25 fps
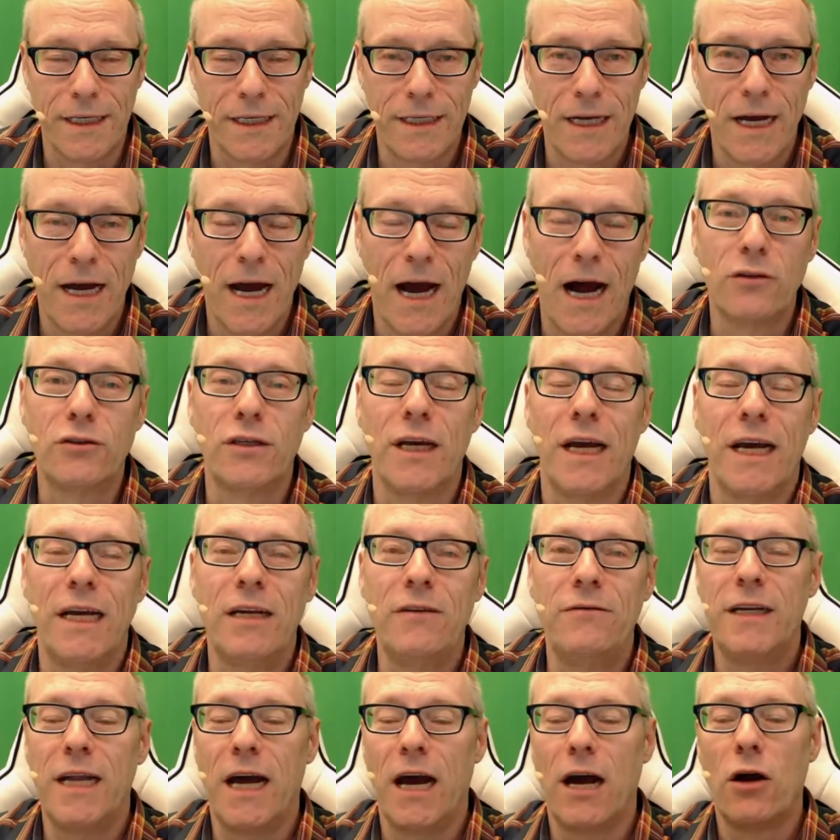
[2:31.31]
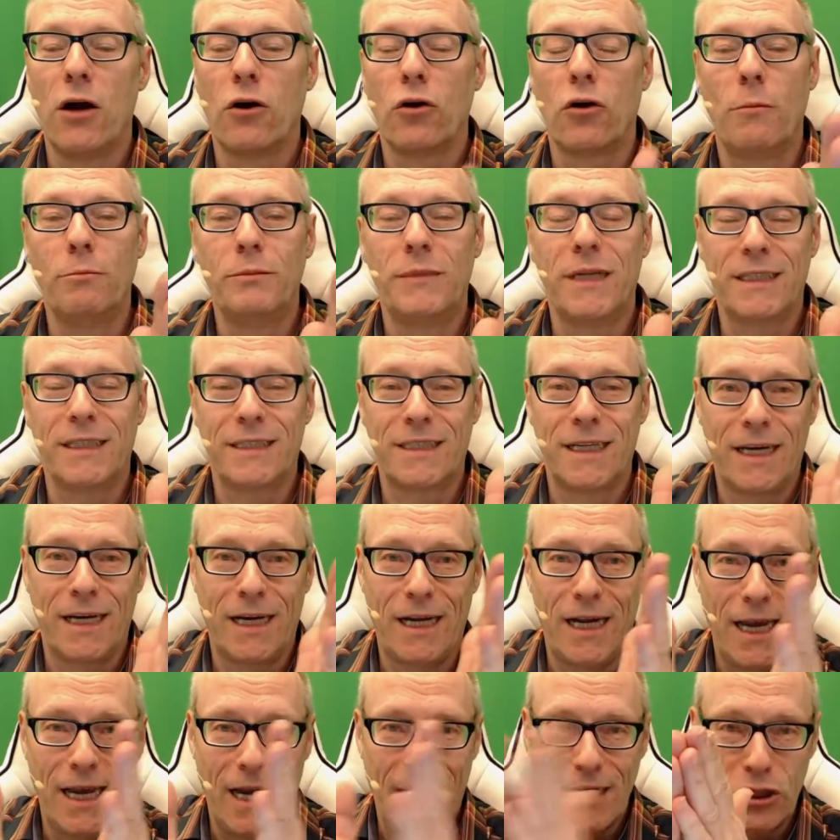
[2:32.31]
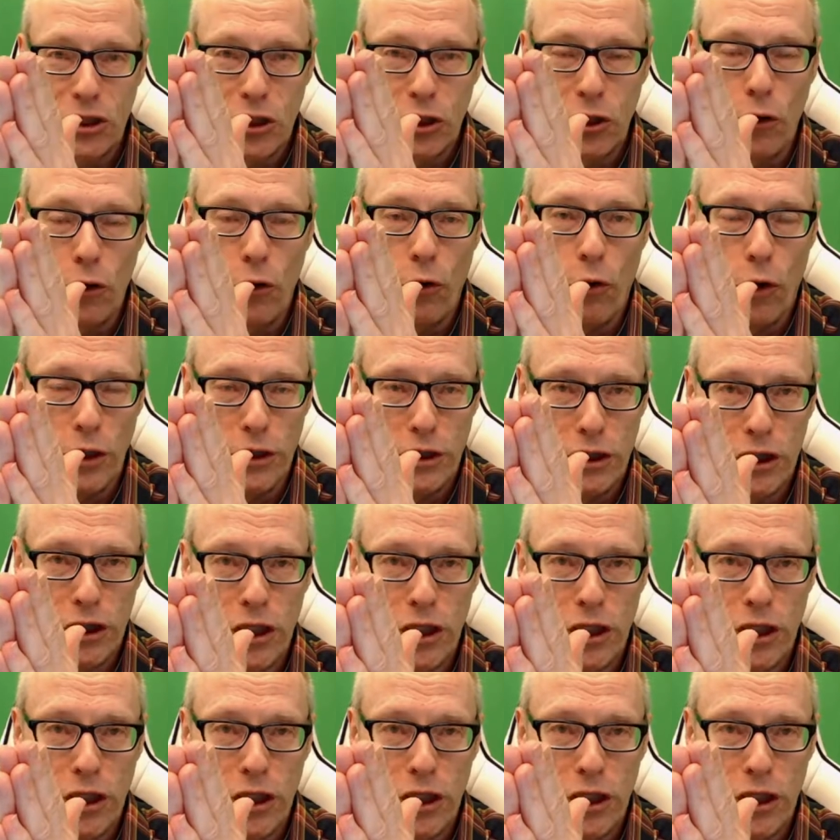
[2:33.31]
Also entweder kommt das Klatschgeräusch